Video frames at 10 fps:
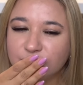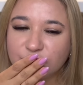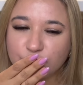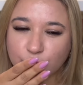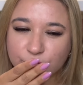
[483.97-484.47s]

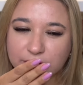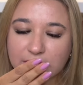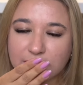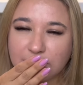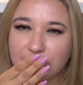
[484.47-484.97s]
Фрукты
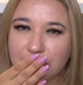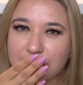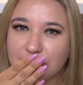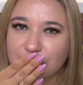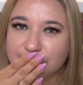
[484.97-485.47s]
какие-то есть
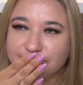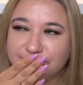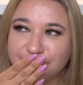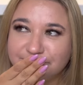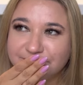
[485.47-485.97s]
даже.
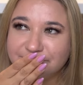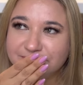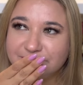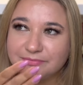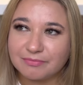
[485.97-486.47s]

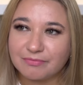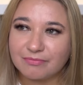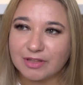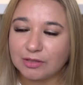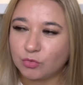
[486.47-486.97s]

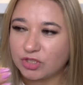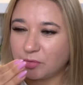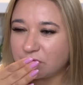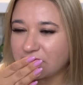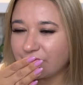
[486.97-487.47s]
Тоже я
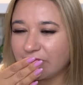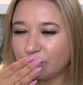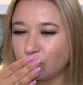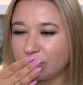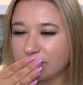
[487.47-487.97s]
бы назвала
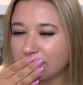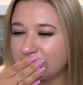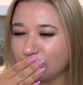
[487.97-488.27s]
его унисекс.